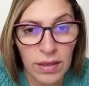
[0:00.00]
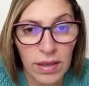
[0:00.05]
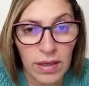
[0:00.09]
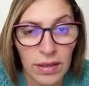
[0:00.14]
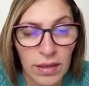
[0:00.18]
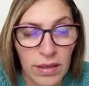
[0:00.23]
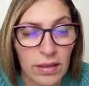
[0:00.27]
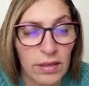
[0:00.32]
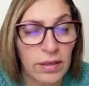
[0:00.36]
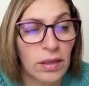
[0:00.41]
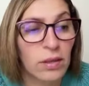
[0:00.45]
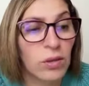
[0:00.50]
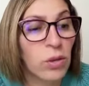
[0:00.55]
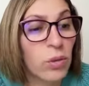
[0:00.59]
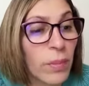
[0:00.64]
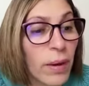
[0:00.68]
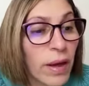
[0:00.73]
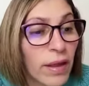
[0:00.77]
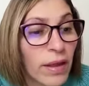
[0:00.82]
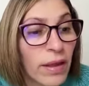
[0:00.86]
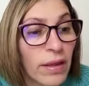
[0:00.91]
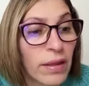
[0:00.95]
que está
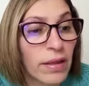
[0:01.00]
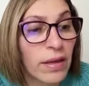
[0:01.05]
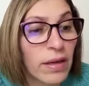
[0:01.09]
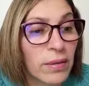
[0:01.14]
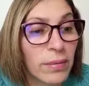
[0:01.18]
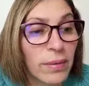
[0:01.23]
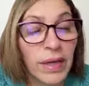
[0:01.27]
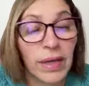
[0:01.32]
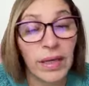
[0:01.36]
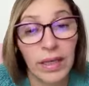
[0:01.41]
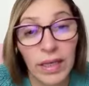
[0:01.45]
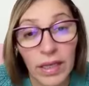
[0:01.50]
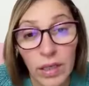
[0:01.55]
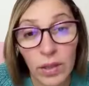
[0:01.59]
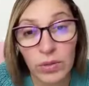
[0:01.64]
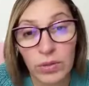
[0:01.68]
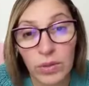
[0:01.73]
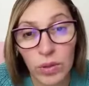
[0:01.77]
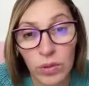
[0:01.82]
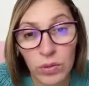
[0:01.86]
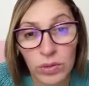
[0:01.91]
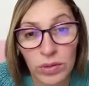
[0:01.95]
tomada del Evangelio
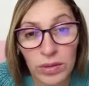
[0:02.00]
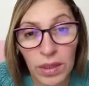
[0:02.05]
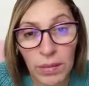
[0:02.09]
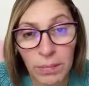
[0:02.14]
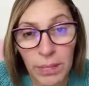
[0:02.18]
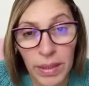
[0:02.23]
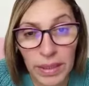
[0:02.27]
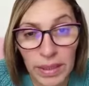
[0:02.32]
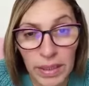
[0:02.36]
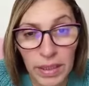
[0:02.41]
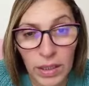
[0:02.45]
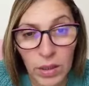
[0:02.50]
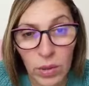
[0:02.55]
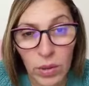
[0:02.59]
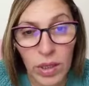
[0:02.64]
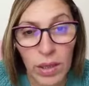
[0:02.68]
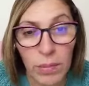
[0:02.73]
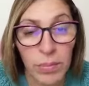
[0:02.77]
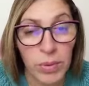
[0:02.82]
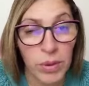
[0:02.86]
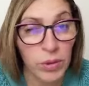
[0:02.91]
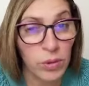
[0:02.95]
según San Mateo
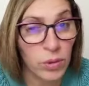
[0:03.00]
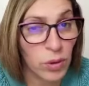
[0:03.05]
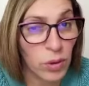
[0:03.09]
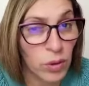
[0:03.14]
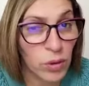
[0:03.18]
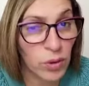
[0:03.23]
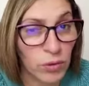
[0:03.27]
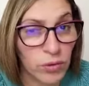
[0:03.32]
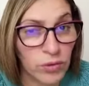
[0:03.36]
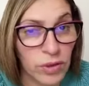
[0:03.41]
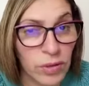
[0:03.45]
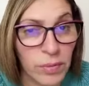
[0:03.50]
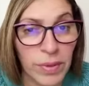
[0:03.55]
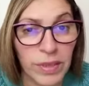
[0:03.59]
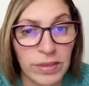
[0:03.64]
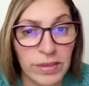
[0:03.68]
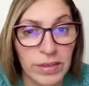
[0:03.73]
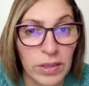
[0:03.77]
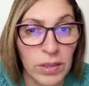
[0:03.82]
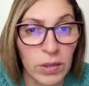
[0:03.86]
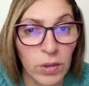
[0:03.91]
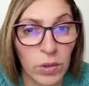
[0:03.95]
capítulo 12
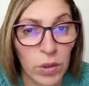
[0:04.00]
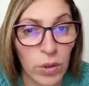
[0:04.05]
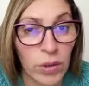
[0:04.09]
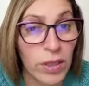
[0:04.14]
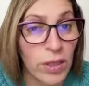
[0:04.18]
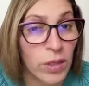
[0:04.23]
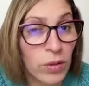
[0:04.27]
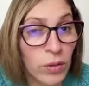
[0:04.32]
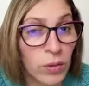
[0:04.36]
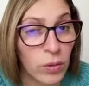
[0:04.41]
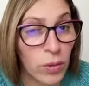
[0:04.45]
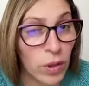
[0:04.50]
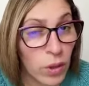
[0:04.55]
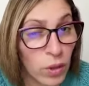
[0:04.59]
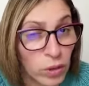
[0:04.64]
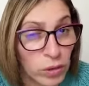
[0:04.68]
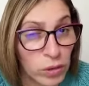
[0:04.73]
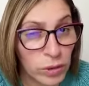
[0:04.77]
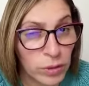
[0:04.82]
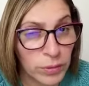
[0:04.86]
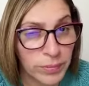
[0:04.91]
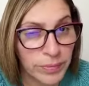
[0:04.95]
versículos del 1 al
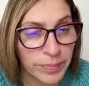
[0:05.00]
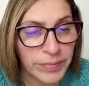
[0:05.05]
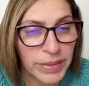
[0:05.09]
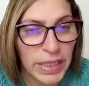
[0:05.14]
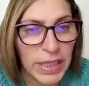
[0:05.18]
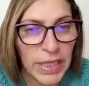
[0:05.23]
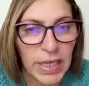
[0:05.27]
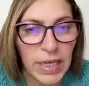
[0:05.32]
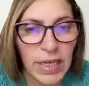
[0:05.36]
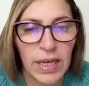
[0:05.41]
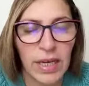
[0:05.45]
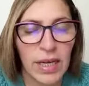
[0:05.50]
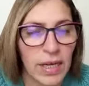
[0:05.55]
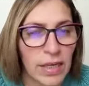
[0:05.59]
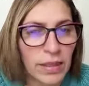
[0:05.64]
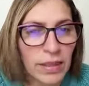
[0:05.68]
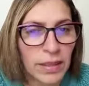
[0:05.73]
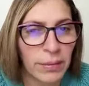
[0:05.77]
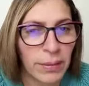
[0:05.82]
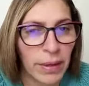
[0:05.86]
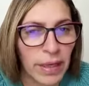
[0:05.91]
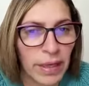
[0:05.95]
8. Este
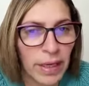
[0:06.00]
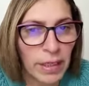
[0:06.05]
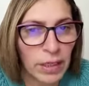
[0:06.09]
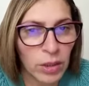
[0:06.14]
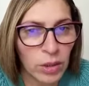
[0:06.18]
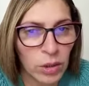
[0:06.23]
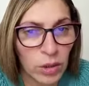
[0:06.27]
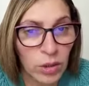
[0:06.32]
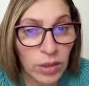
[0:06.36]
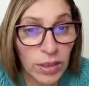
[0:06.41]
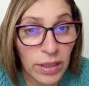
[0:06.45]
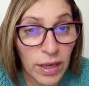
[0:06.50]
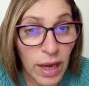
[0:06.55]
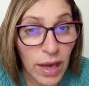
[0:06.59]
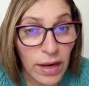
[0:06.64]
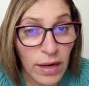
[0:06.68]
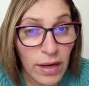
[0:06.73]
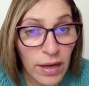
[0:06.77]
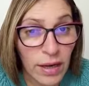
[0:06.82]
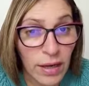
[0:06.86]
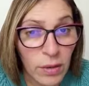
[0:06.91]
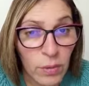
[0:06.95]
Evangelio nos
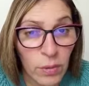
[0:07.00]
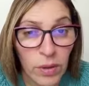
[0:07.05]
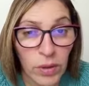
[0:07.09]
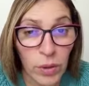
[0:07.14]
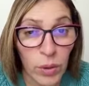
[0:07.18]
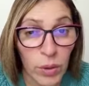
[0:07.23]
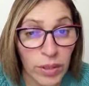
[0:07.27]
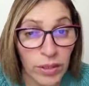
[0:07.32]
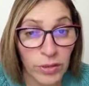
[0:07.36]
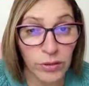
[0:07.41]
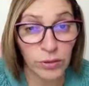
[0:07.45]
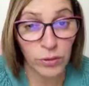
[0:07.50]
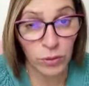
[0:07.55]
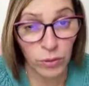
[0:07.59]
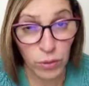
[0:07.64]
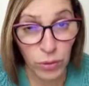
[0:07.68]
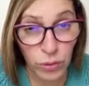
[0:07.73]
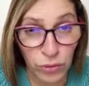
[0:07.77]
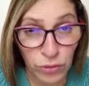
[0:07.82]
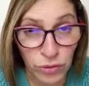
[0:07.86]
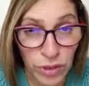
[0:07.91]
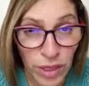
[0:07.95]
narra cuando
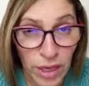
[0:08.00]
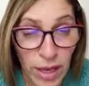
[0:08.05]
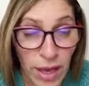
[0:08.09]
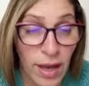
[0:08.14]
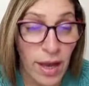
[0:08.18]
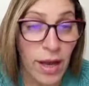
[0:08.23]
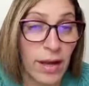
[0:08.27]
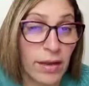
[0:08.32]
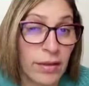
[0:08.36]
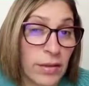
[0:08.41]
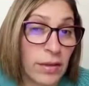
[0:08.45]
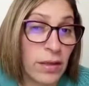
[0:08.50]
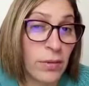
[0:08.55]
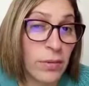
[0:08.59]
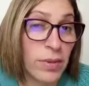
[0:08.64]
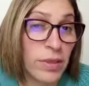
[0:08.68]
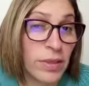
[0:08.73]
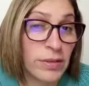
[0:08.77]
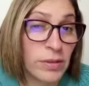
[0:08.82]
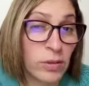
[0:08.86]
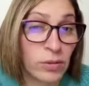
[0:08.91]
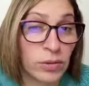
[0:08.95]
Jesús
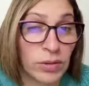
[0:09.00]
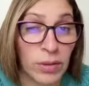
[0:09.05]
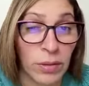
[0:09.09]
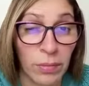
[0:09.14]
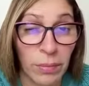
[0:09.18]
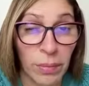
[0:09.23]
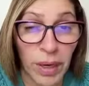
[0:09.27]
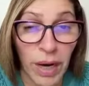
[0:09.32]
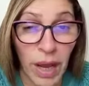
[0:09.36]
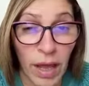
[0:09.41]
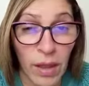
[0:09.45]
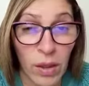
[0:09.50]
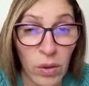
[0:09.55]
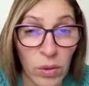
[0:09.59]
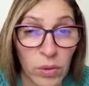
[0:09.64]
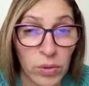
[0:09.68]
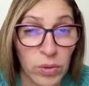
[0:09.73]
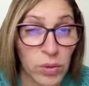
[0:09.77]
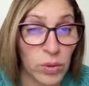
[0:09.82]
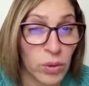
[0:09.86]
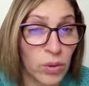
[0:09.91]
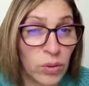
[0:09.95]
atraviesa un sembrado
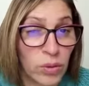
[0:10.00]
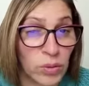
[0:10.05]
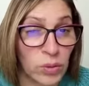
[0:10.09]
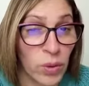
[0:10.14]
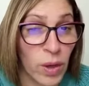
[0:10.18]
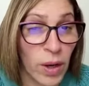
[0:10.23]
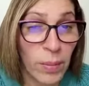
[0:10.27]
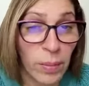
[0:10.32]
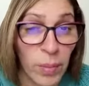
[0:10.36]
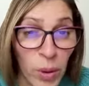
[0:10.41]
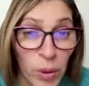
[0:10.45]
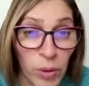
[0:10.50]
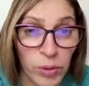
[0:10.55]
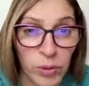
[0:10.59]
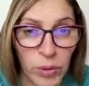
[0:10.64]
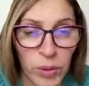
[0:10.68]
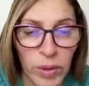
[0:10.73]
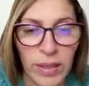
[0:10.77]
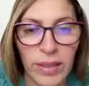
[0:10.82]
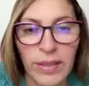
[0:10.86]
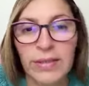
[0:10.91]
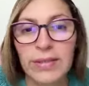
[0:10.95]
junto con sus
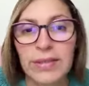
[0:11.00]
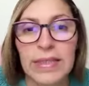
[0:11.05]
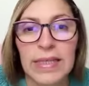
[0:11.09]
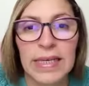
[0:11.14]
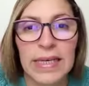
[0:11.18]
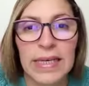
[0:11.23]
apóstoles